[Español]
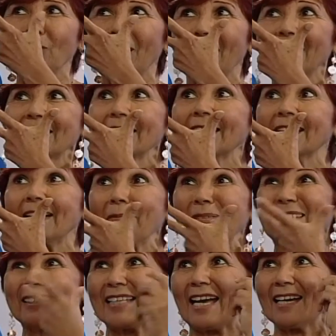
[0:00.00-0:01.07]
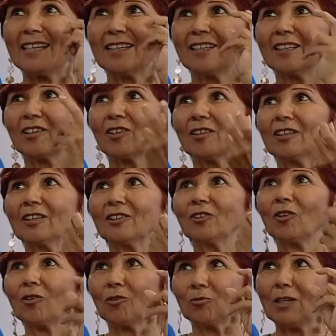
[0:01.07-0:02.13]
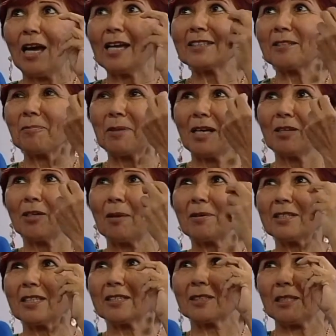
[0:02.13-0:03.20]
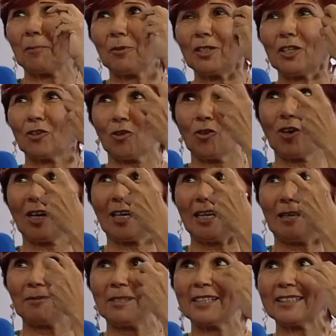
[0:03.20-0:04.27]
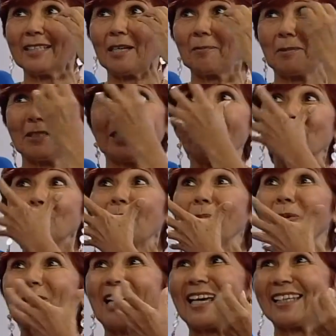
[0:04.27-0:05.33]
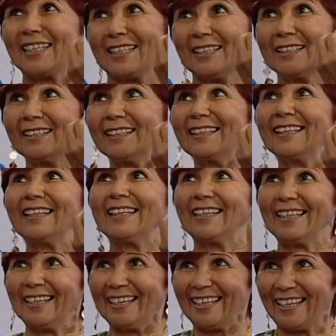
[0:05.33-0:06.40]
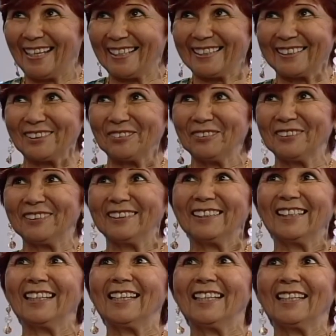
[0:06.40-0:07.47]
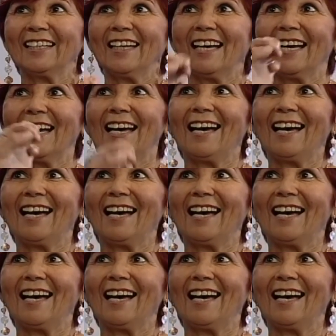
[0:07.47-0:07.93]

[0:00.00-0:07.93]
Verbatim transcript: cuando es en la vista? ¿No? Una, siempre hay, a veces se pone roja la vista y presenta una hemorragia. Ajá. Eso se llama, señora,